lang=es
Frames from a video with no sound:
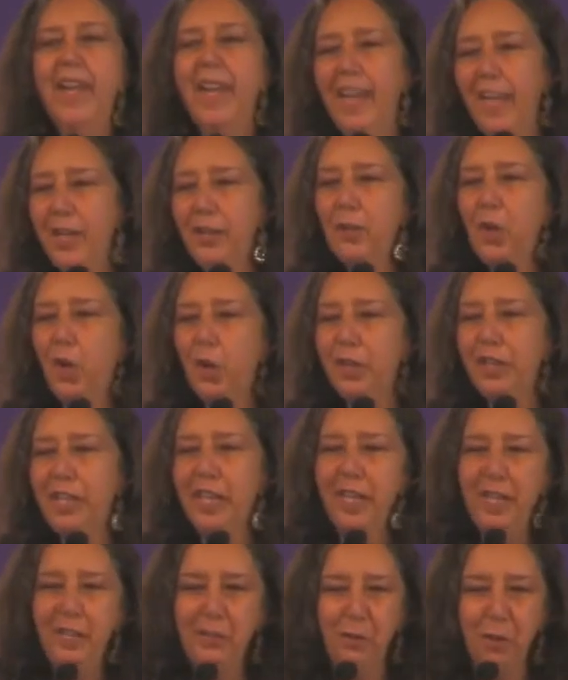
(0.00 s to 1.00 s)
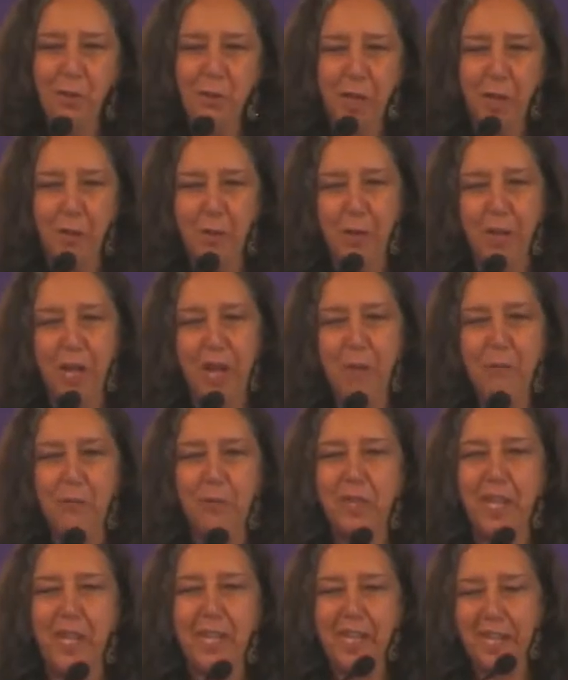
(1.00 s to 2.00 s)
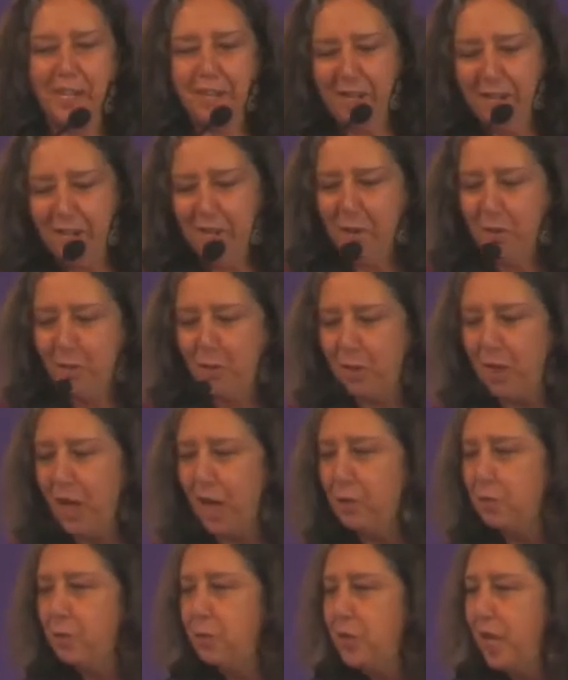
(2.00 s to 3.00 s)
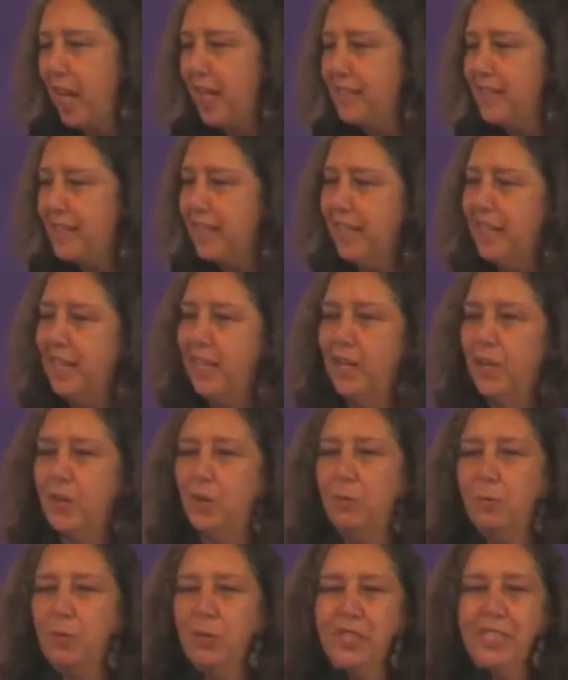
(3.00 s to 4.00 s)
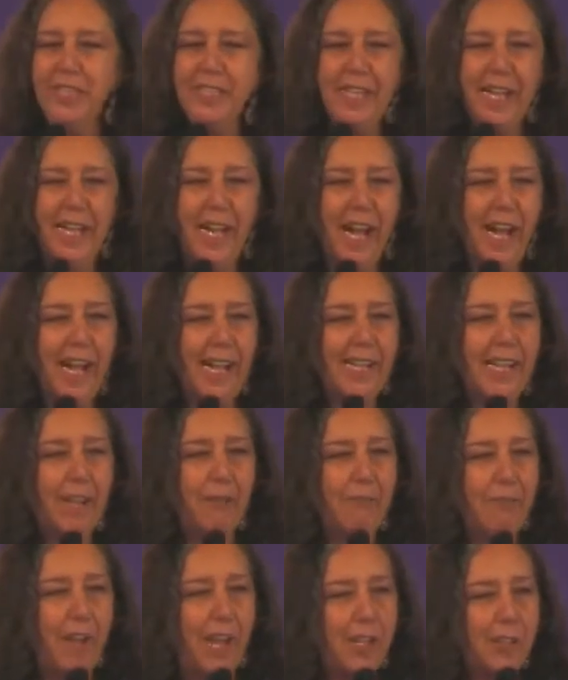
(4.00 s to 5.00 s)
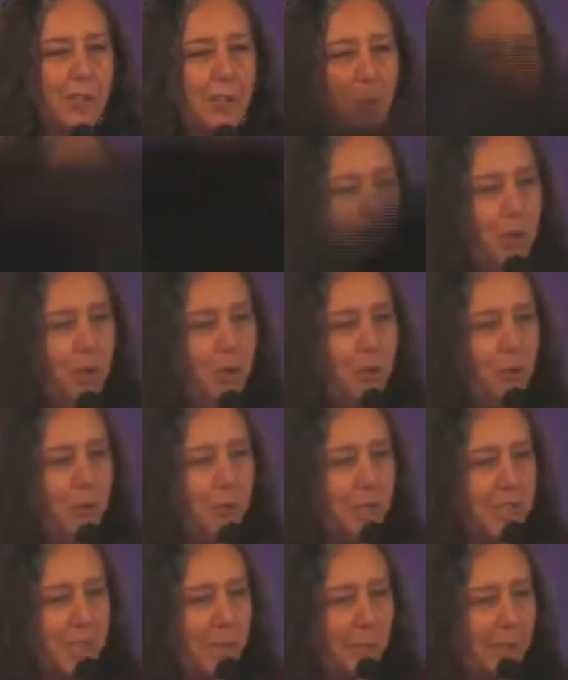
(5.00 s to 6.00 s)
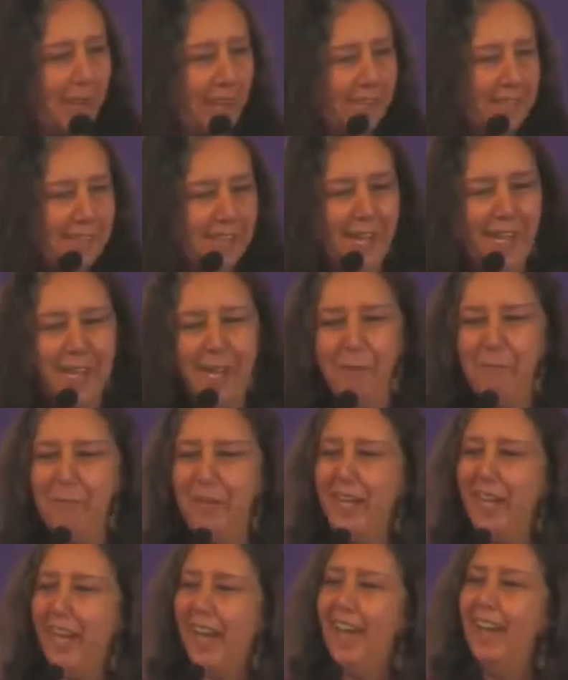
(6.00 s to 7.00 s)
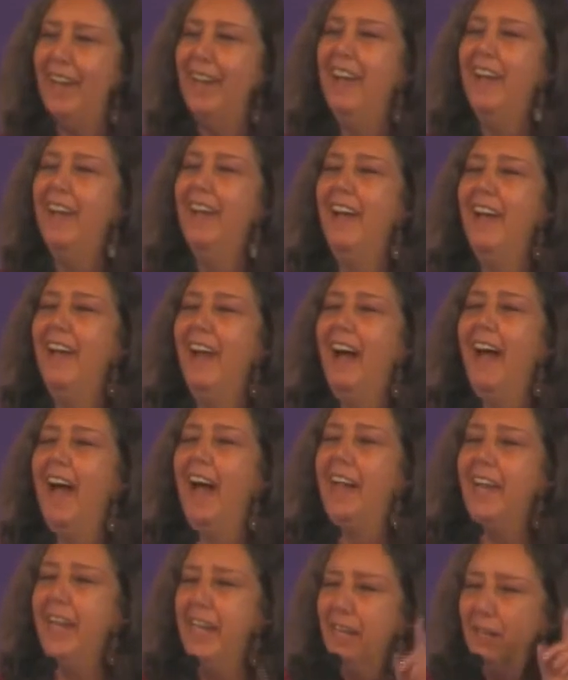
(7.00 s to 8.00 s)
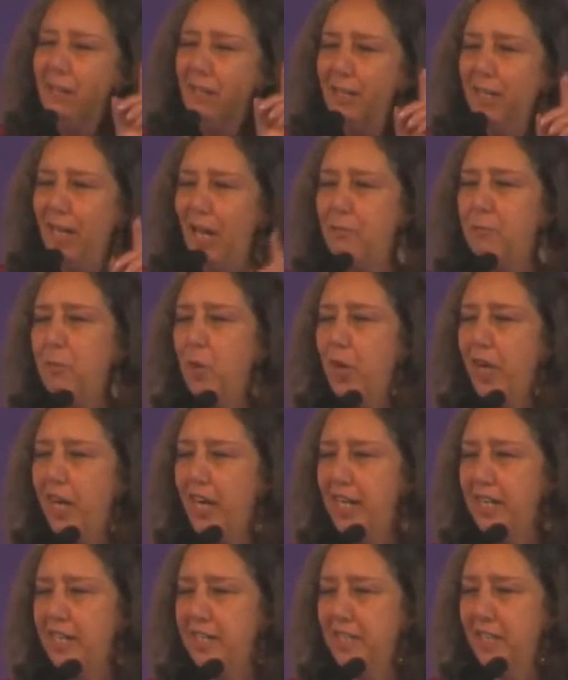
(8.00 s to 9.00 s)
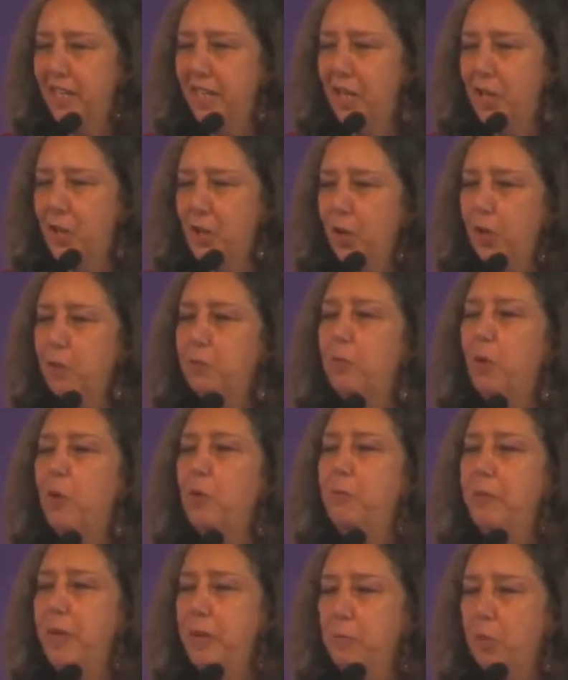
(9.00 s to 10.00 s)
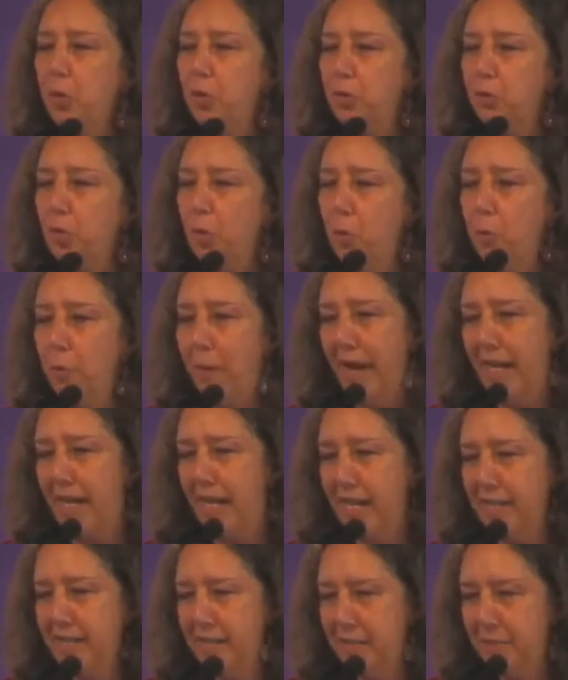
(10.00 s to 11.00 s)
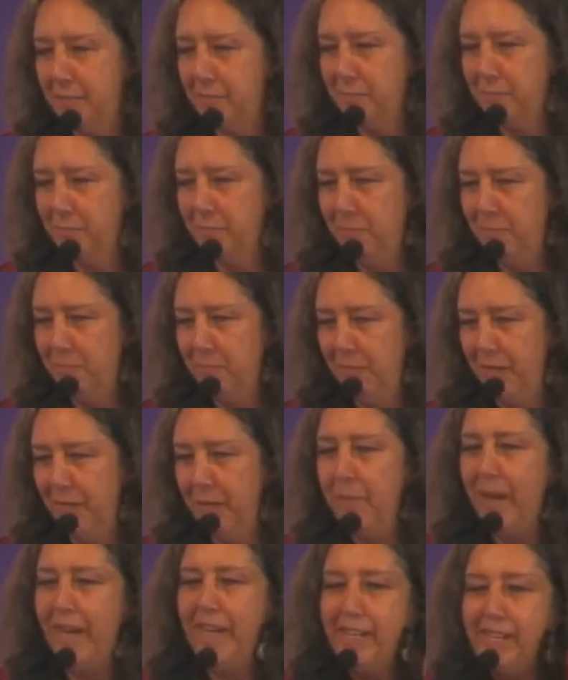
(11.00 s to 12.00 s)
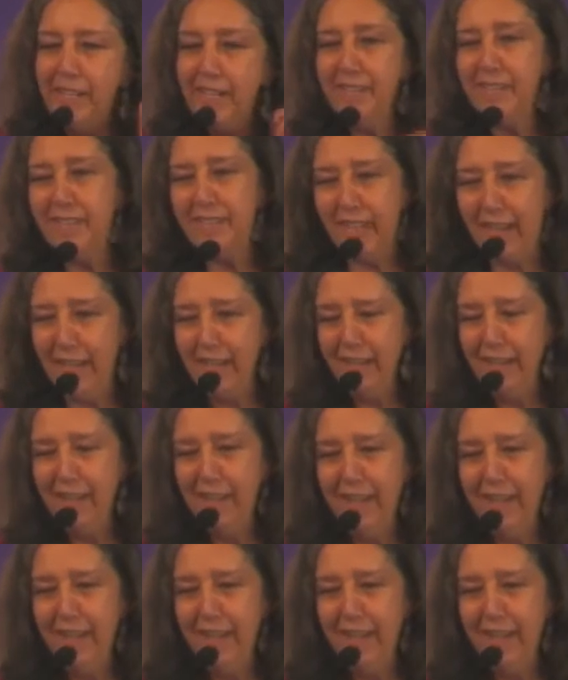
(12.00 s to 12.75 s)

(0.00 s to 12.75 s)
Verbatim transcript: en donde, lo recordábamos ayer con algunas, como dice Alda Facio, nuestra maestra y amiga, ahí las mujeres nos volvimos humanas. Imagínense